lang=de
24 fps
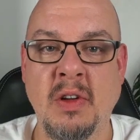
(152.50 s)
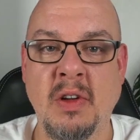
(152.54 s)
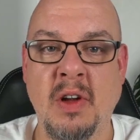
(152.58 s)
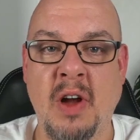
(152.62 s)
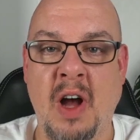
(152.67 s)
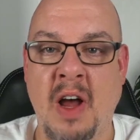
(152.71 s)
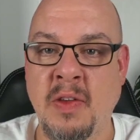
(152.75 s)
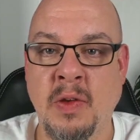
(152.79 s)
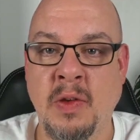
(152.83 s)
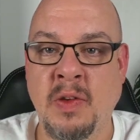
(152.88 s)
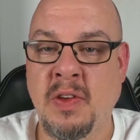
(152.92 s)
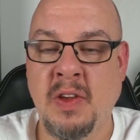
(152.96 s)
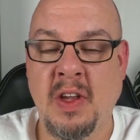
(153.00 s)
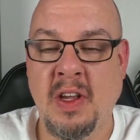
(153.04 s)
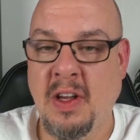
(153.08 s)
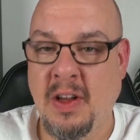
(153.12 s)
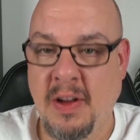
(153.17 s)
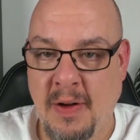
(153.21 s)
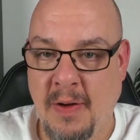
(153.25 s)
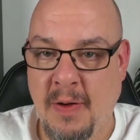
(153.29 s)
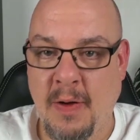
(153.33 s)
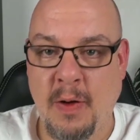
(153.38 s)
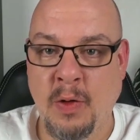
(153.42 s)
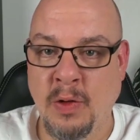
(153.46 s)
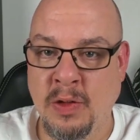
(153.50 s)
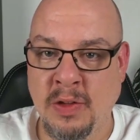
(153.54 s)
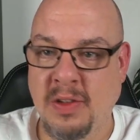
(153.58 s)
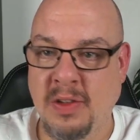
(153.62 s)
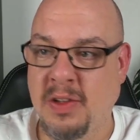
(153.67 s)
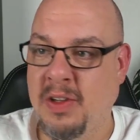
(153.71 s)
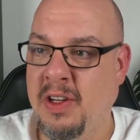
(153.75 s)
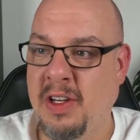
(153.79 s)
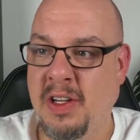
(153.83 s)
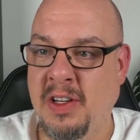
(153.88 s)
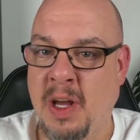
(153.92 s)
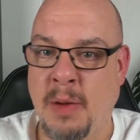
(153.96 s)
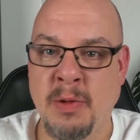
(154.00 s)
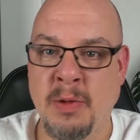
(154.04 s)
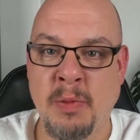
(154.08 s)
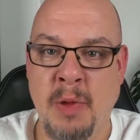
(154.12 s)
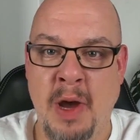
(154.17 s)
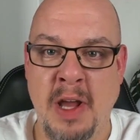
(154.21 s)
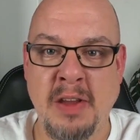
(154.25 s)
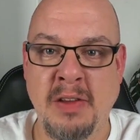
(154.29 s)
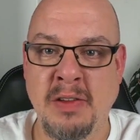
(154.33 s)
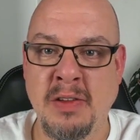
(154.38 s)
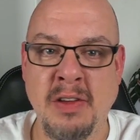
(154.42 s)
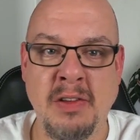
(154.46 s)
Also es, und damit
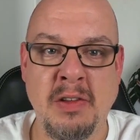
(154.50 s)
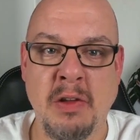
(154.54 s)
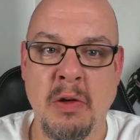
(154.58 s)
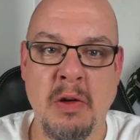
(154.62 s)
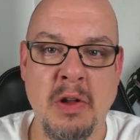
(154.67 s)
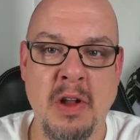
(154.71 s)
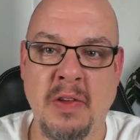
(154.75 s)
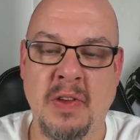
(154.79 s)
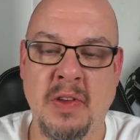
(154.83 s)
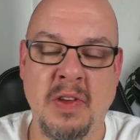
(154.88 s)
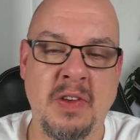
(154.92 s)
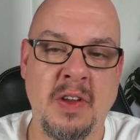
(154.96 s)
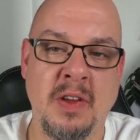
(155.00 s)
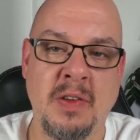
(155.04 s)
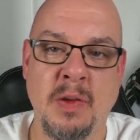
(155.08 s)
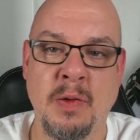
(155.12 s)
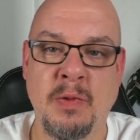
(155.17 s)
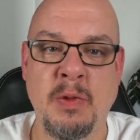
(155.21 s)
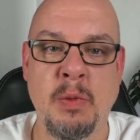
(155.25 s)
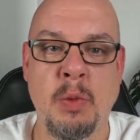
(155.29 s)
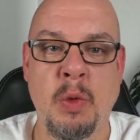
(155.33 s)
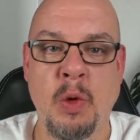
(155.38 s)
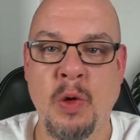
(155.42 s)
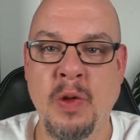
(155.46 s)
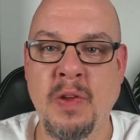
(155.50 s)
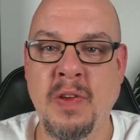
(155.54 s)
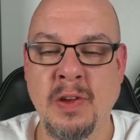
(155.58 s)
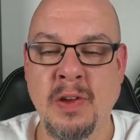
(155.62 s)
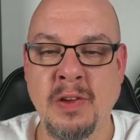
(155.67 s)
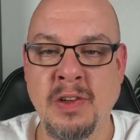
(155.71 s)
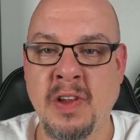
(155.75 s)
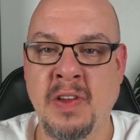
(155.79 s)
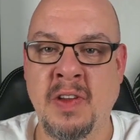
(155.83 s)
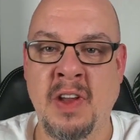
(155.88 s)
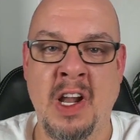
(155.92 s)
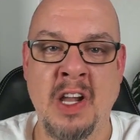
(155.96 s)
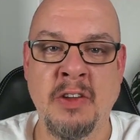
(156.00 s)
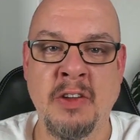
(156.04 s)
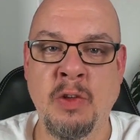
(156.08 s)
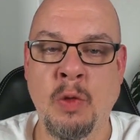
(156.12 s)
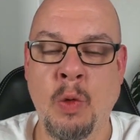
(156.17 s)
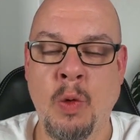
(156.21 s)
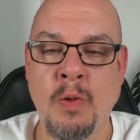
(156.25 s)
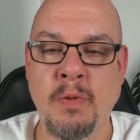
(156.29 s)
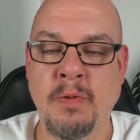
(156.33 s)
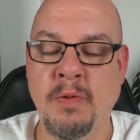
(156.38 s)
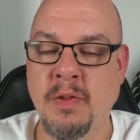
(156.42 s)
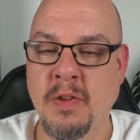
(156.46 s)
meine ich nicht, öh, das ist jetzt irgendwie Blödsinn, ihr seid alle
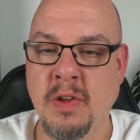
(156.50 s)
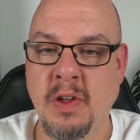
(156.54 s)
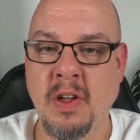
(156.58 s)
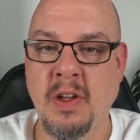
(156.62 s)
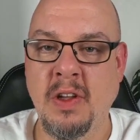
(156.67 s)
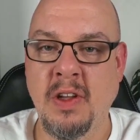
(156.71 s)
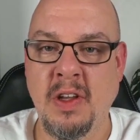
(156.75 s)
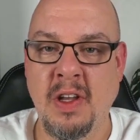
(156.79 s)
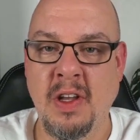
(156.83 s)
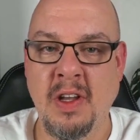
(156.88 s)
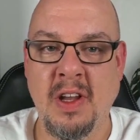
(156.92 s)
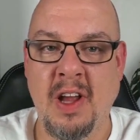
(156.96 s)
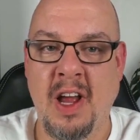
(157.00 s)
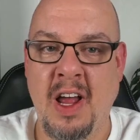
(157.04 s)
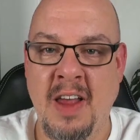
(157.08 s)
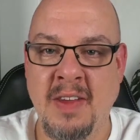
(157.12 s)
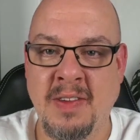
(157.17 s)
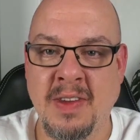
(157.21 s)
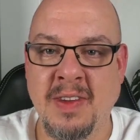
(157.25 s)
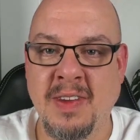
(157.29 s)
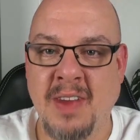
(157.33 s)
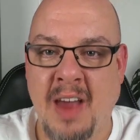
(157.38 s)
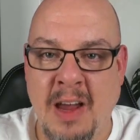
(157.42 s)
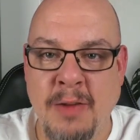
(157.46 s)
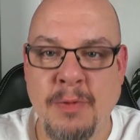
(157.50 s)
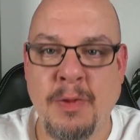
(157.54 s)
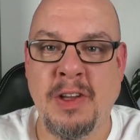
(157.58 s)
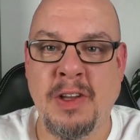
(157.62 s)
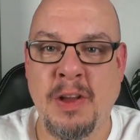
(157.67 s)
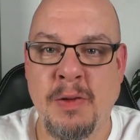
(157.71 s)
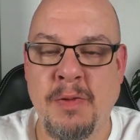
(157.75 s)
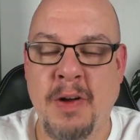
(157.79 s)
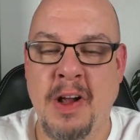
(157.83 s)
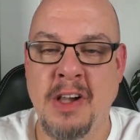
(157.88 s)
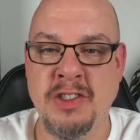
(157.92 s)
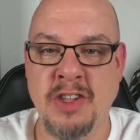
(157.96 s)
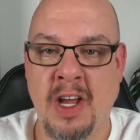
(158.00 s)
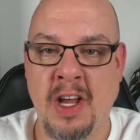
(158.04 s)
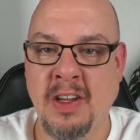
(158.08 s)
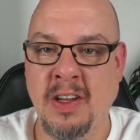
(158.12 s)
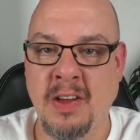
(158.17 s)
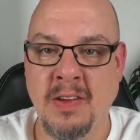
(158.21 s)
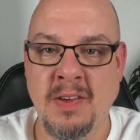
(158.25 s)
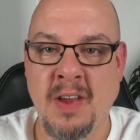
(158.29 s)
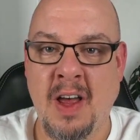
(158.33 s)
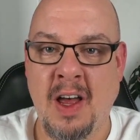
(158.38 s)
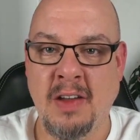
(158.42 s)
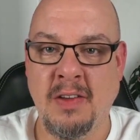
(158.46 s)
doof. Es ist einfach der falsche
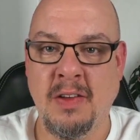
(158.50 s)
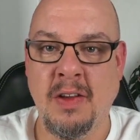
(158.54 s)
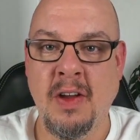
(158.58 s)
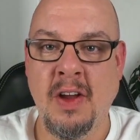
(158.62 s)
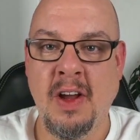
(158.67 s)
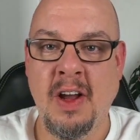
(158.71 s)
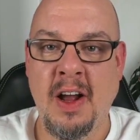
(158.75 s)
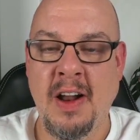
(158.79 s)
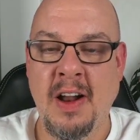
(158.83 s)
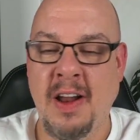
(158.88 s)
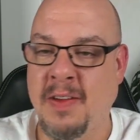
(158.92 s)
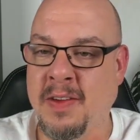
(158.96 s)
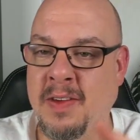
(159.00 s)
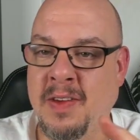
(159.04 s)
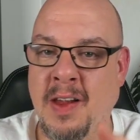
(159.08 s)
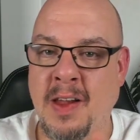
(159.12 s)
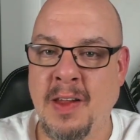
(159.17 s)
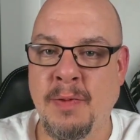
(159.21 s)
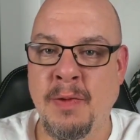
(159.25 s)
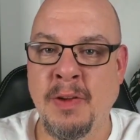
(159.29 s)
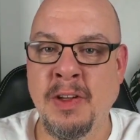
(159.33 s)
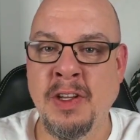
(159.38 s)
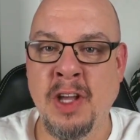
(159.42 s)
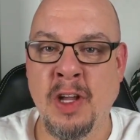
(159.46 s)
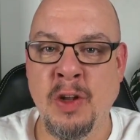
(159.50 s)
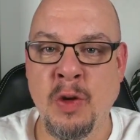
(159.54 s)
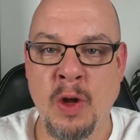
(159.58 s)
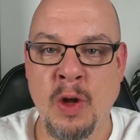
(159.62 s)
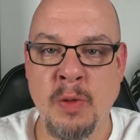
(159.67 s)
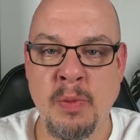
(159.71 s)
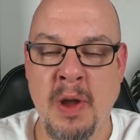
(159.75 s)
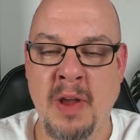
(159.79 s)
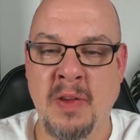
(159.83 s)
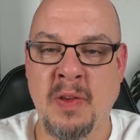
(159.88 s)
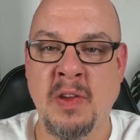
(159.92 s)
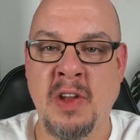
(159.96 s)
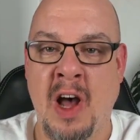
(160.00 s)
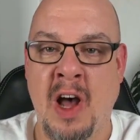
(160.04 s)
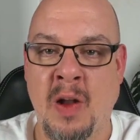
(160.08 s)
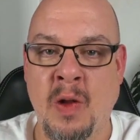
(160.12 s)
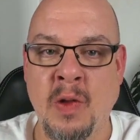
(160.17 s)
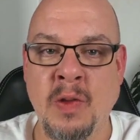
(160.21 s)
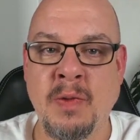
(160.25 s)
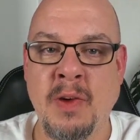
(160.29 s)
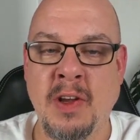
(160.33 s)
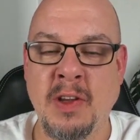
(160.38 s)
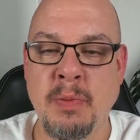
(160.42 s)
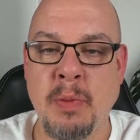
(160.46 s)
Adressat. Das ist, als wenn ihr einen neuen
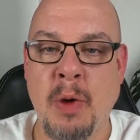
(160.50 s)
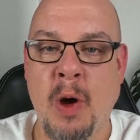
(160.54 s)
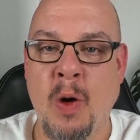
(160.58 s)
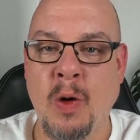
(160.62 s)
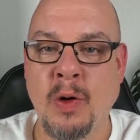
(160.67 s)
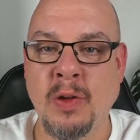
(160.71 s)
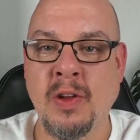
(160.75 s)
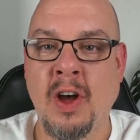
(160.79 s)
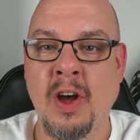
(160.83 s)
Personalausweis braucht